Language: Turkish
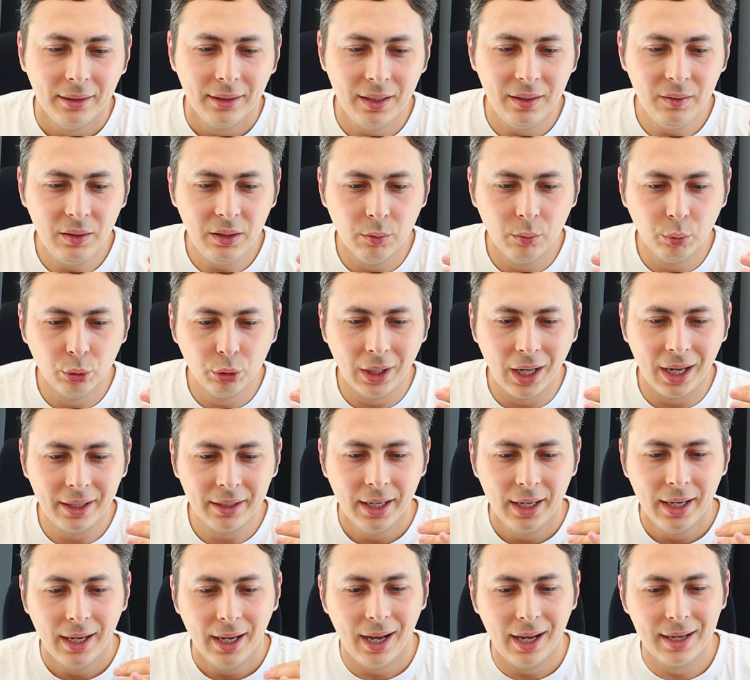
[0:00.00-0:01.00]
Dediğim gibi
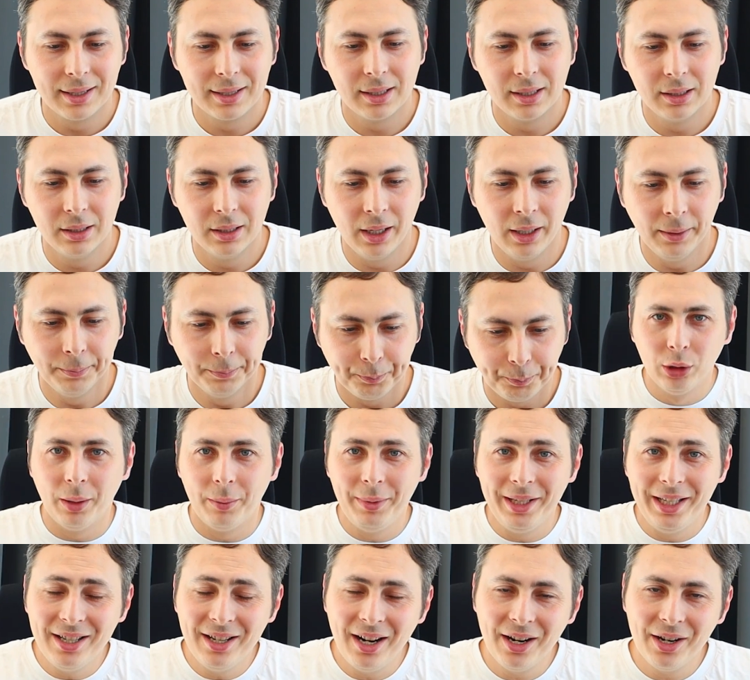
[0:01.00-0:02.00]
bunlar aslında
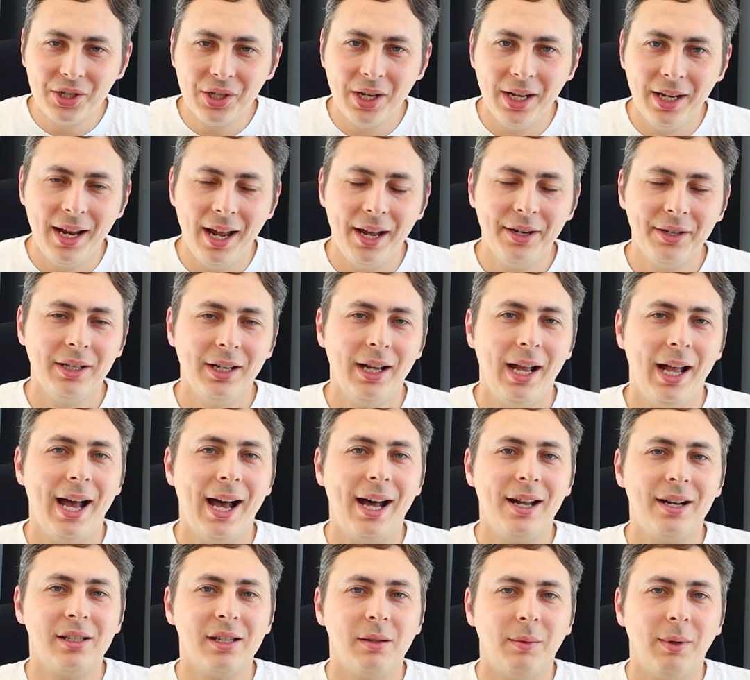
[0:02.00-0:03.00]
olabilen şeyler
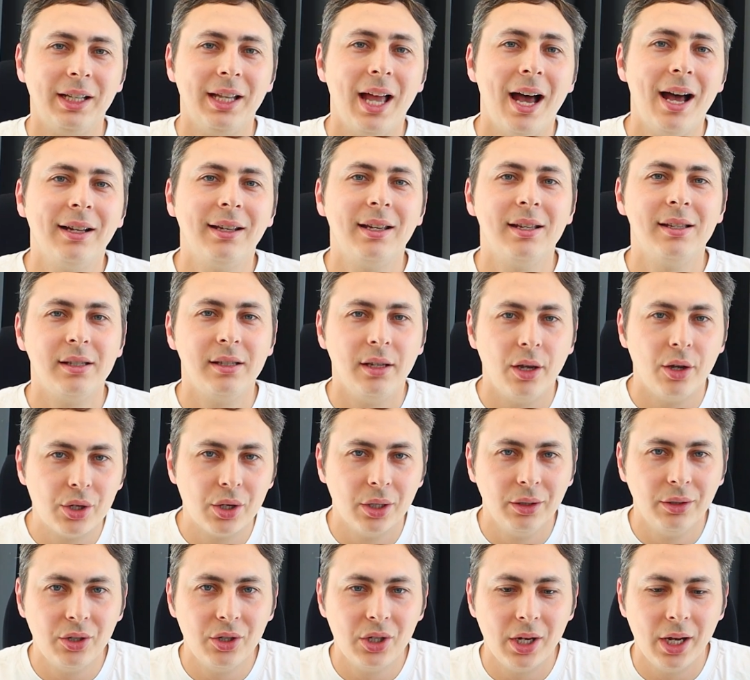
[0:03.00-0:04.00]
her zaman herkesin
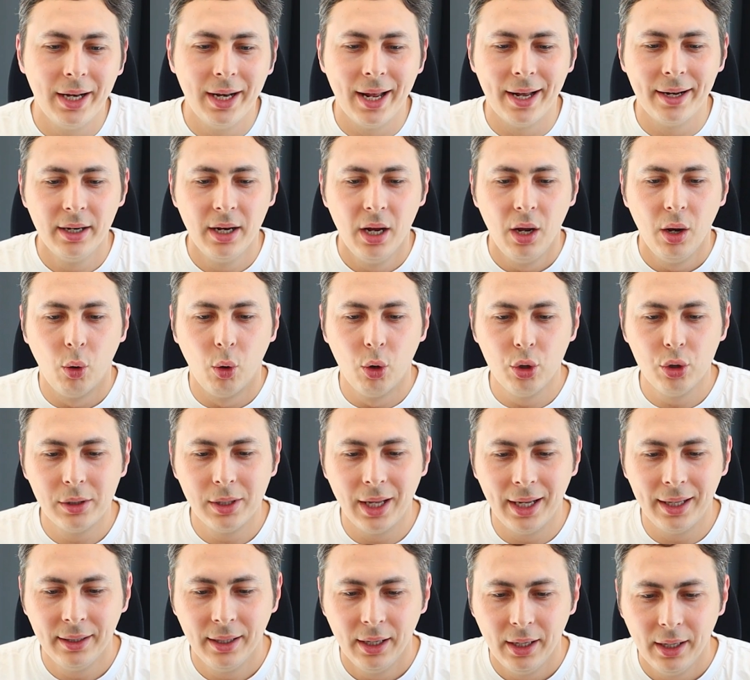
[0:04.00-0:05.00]
yaşadığı şeyler. O
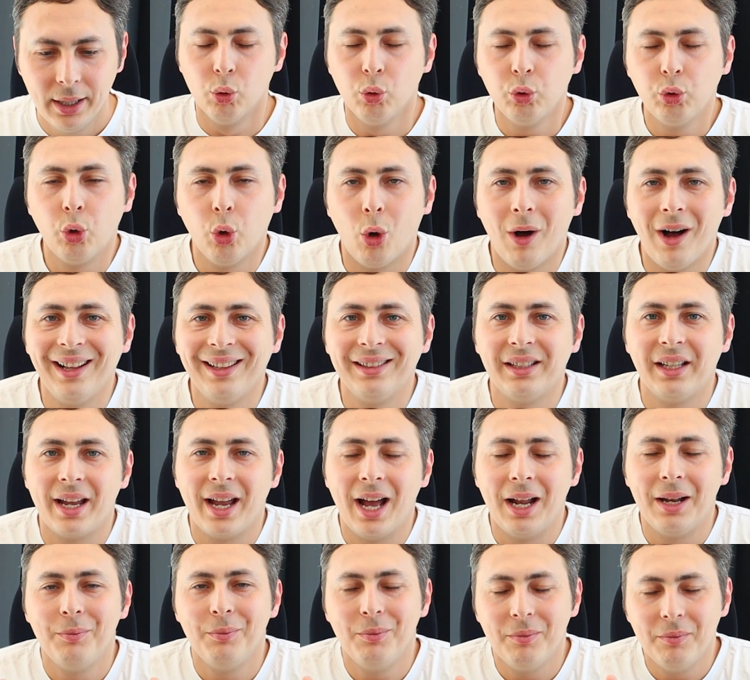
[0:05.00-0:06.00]
yüzden bu doğal da
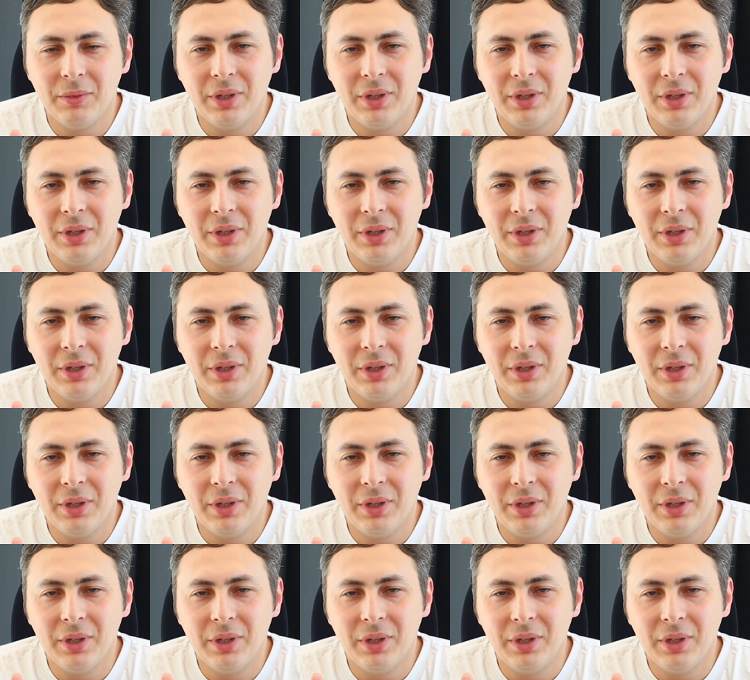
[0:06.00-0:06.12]
yani